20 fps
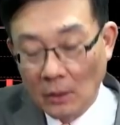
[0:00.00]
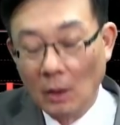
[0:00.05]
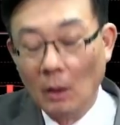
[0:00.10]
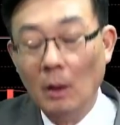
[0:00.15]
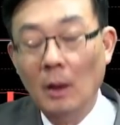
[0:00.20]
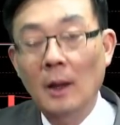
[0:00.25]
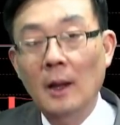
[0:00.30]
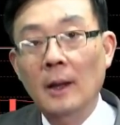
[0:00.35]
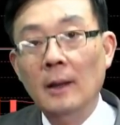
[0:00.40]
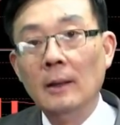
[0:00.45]

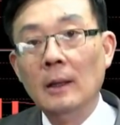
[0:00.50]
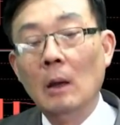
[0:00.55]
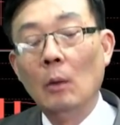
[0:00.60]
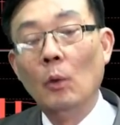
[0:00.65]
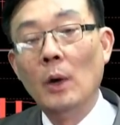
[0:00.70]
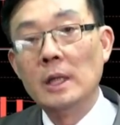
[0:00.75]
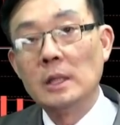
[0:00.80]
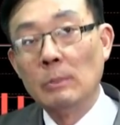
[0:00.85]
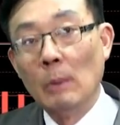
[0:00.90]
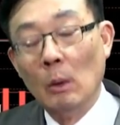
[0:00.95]
哈，那
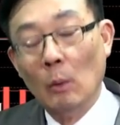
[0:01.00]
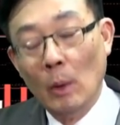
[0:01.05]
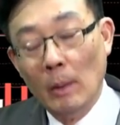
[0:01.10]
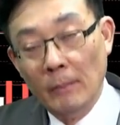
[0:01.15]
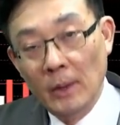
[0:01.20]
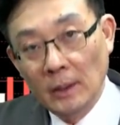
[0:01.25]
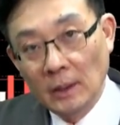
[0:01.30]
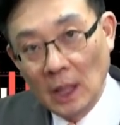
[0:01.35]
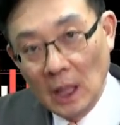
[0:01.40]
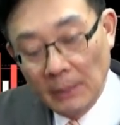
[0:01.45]
为什么我
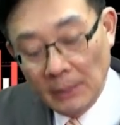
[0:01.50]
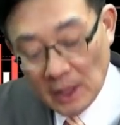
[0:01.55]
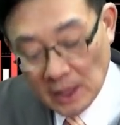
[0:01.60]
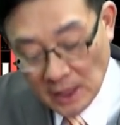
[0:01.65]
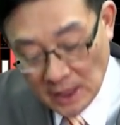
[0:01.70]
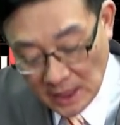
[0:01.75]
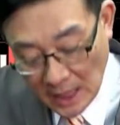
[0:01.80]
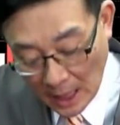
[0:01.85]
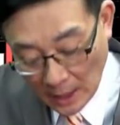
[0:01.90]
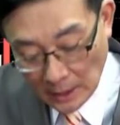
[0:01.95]
们要特别
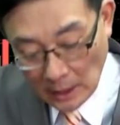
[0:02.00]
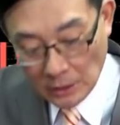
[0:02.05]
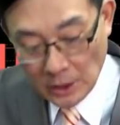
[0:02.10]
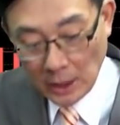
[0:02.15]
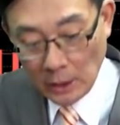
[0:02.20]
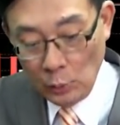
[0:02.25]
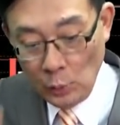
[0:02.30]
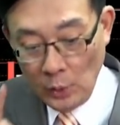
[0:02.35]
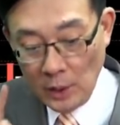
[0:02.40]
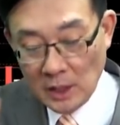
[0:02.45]
强调这
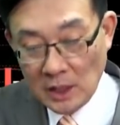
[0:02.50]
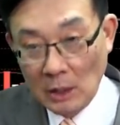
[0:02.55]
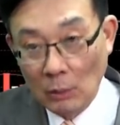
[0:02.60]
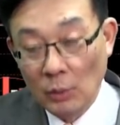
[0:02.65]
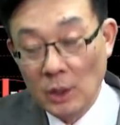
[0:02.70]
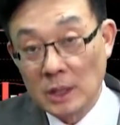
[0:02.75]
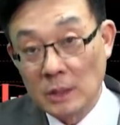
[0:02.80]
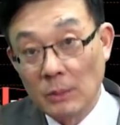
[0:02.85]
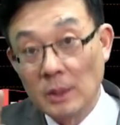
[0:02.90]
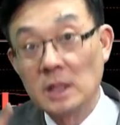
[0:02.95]
个月线？
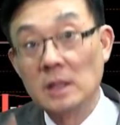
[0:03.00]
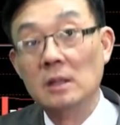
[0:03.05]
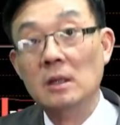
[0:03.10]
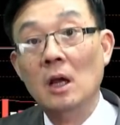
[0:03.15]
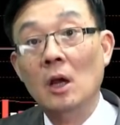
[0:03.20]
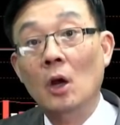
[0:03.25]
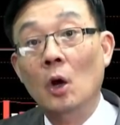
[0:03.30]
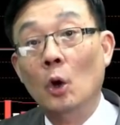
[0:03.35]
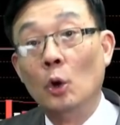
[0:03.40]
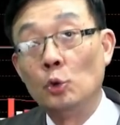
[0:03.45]
为什么是
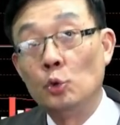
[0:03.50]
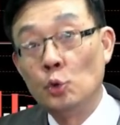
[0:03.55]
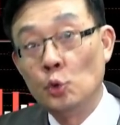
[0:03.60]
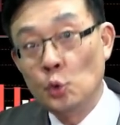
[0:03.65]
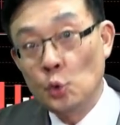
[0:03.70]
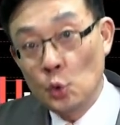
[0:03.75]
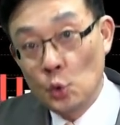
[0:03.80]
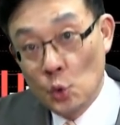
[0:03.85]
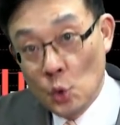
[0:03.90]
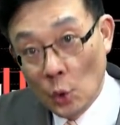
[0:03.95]
哦
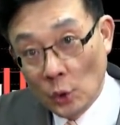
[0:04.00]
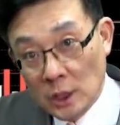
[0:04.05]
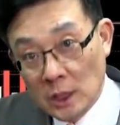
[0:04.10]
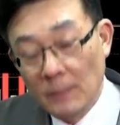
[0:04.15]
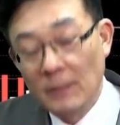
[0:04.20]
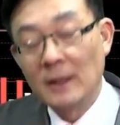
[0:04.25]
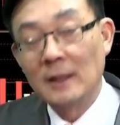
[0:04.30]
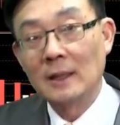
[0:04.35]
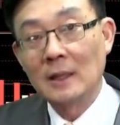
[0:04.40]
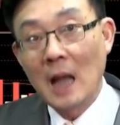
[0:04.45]
具有这
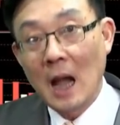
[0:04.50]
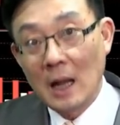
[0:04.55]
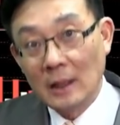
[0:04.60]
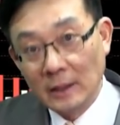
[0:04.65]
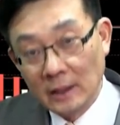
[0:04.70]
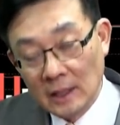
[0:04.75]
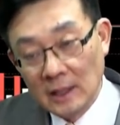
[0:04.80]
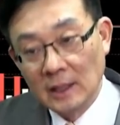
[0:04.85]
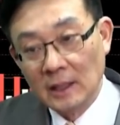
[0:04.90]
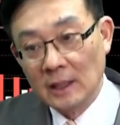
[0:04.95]
么大
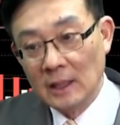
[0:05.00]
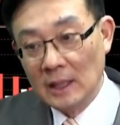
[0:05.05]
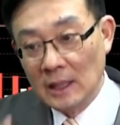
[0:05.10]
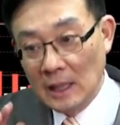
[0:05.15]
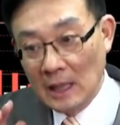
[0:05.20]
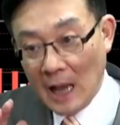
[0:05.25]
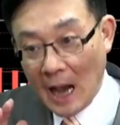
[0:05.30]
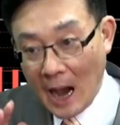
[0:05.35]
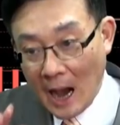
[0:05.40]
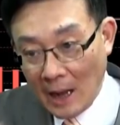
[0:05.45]
的一个
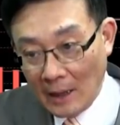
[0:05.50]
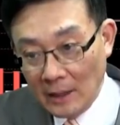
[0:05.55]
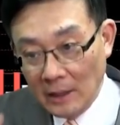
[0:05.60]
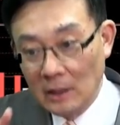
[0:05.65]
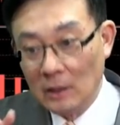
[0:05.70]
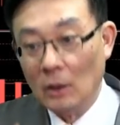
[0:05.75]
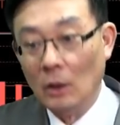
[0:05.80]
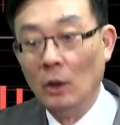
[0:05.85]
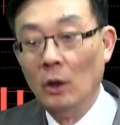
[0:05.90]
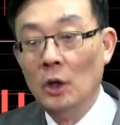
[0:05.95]
压
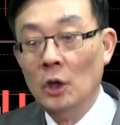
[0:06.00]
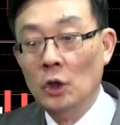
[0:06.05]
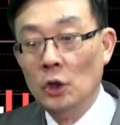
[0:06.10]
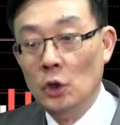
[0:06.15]
力哈？